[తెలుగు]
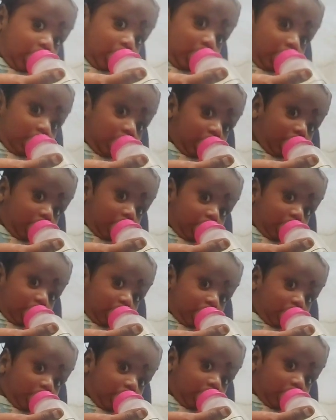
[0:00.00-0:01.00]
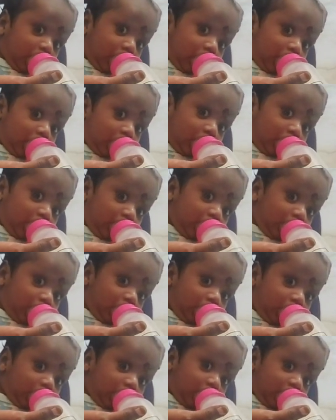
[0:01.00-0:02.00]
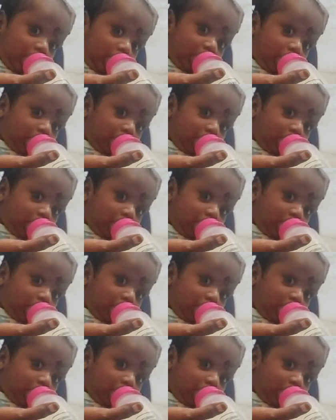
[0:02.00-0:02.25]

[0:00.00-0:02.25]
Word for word: ఈ వీడియో వచ్చి లాస్ట్